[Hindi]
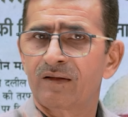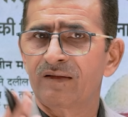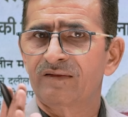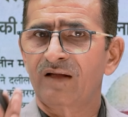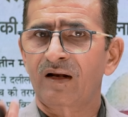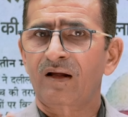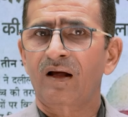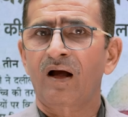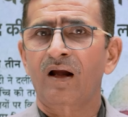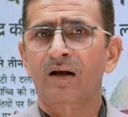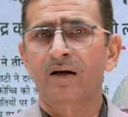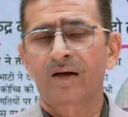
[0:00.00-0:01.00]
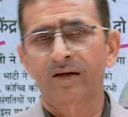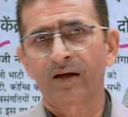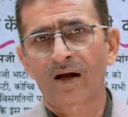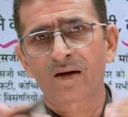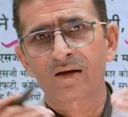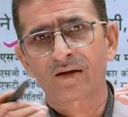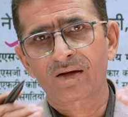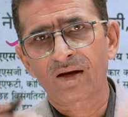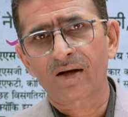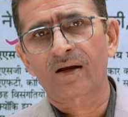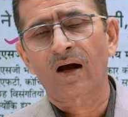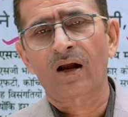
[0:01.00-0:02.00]
कि सरकार न जाने
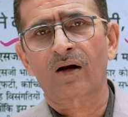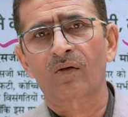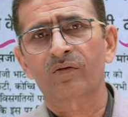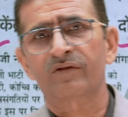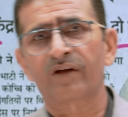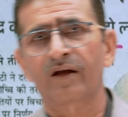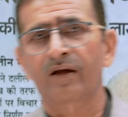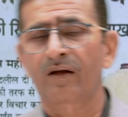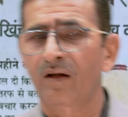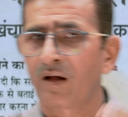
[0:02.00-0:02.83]
किन कारणों से